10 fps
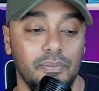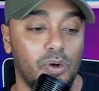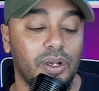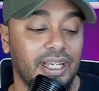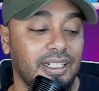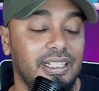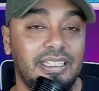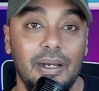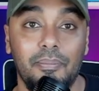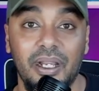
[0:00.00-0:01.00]
Mungkin di
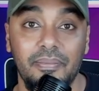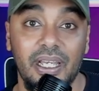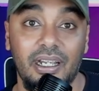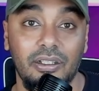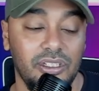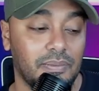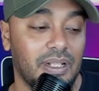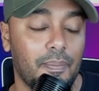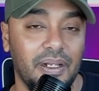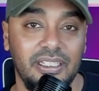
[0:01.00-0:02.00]
jam premier itu jam
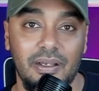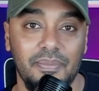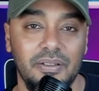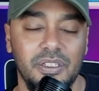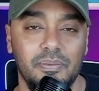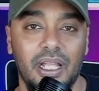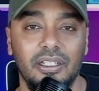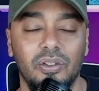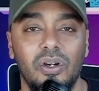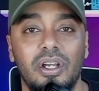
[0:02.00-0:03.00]
8 sampai jam 9
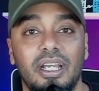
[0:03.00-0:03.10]
itu